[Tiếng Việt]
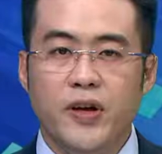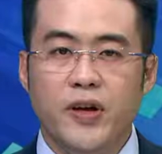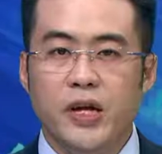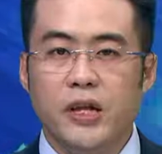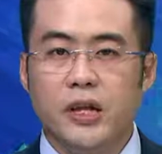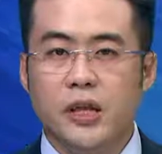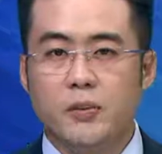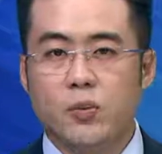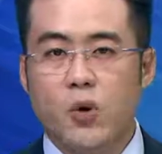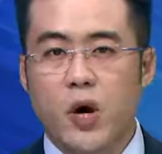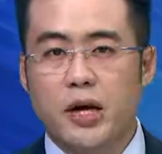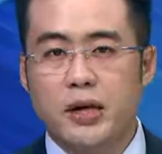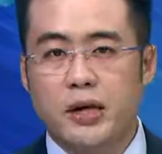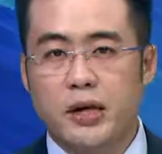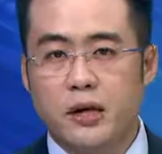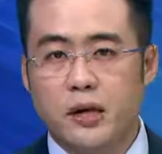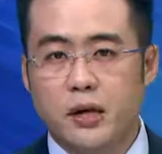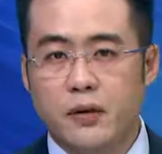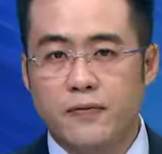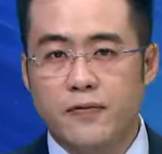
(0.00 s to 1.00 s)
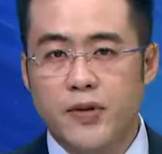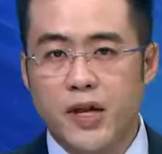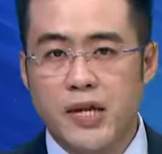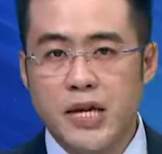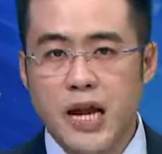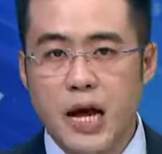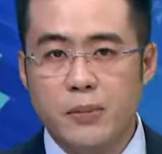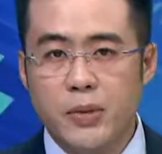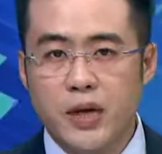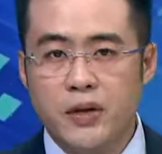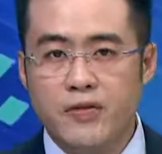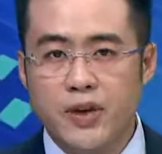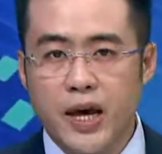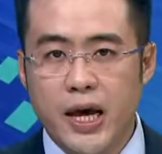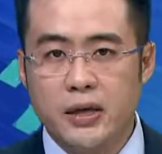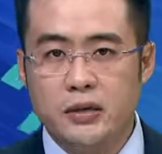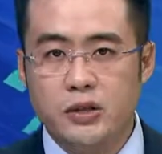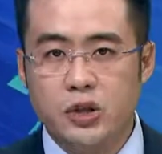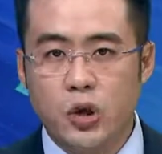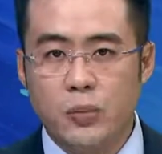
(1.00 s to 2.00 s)
Tập đoàn Điện lực Việt Nam
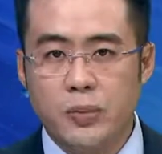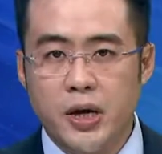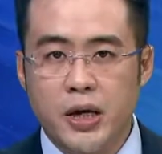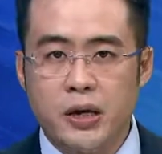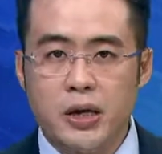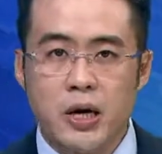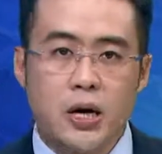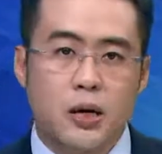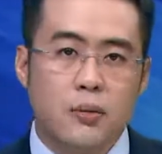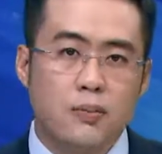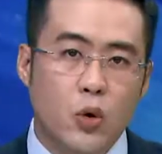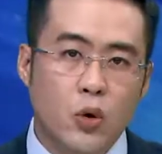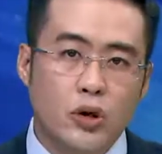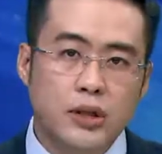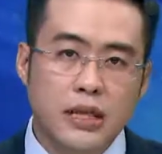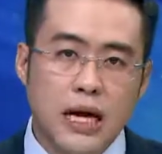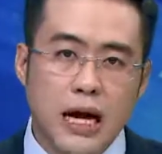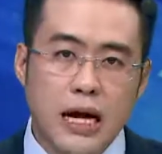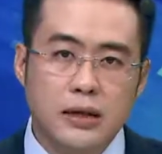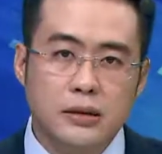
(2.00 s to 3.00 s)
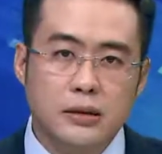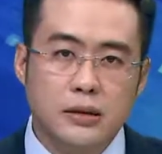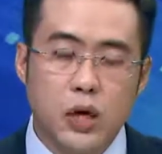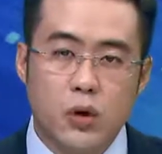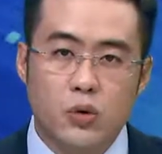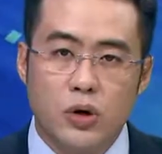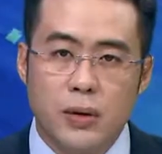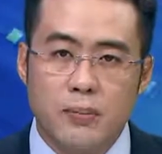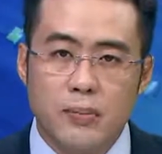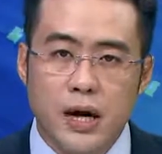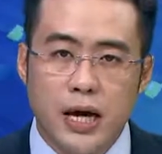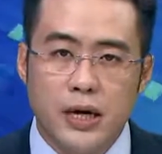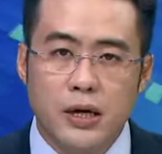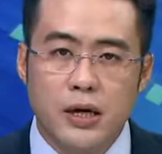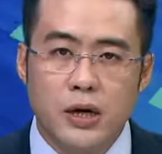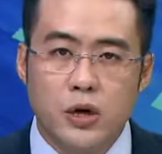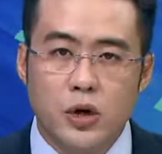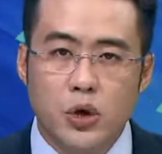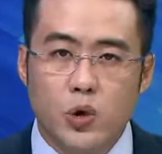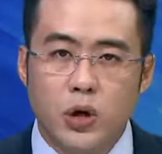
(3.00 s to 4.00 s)
EVN cho biết, bốn tháng đầu năm nay,
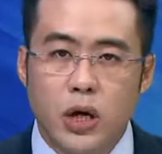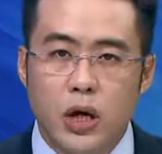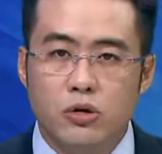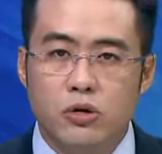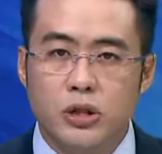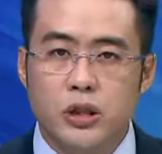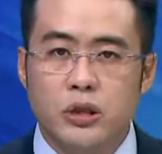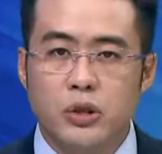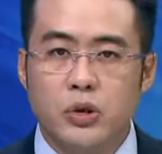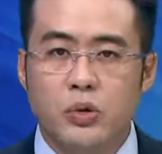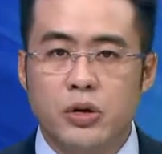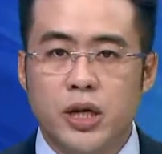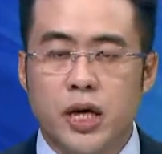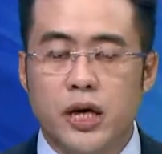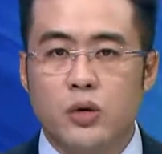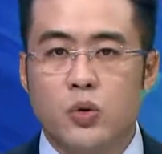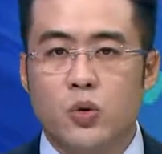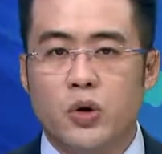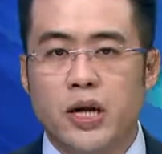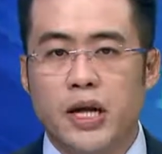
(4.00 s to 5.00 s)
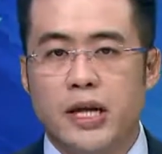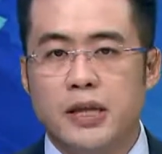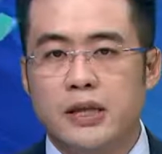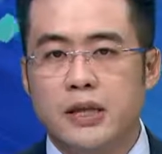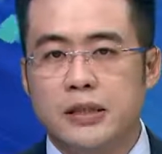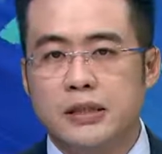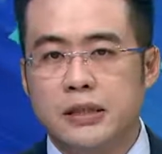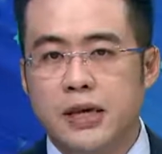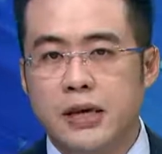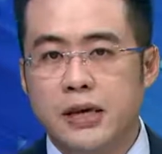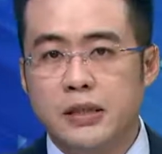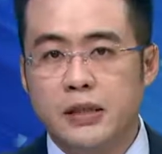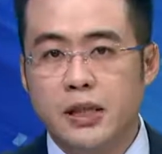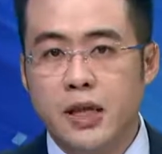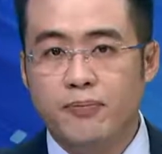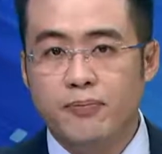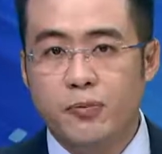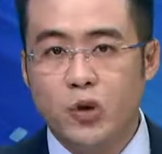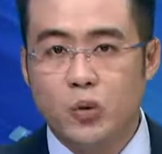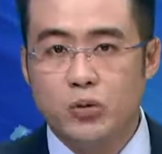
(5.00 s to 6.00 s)
nhu cầu sử dụng điện của nền kinh tế
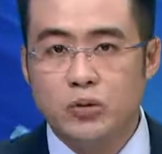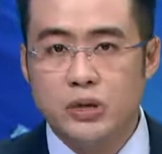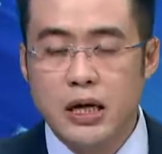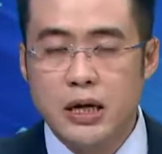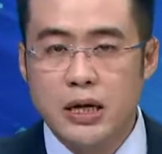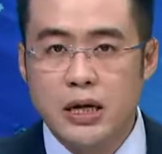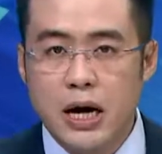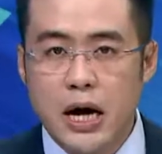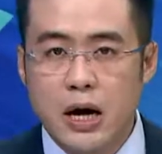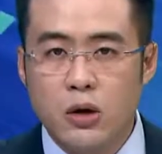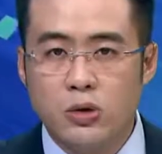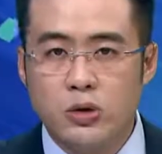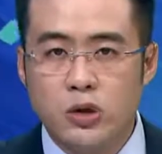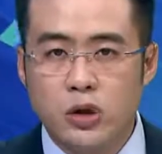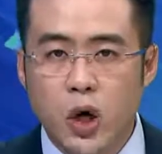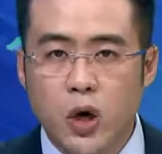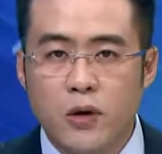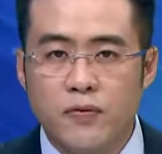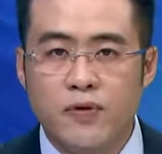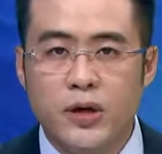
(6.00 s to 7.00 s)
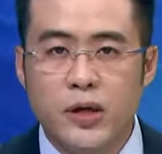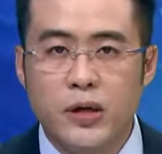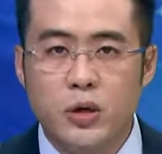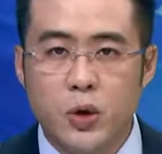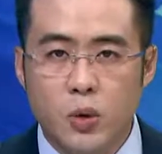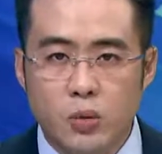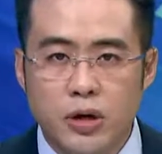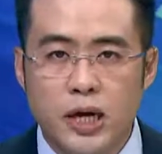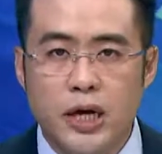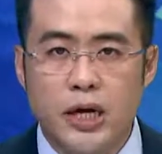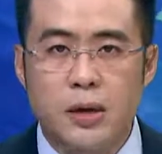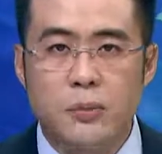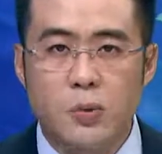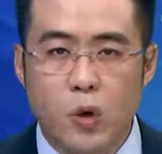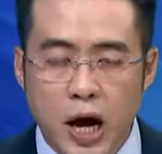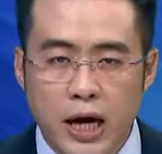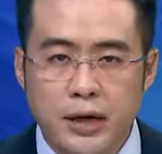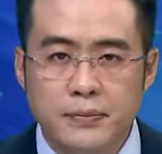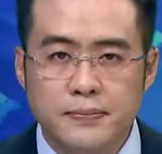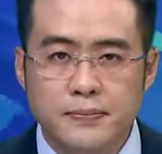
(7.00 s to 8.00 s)
tiếp tục tăng cao so với cùng kỳ năm ngoái.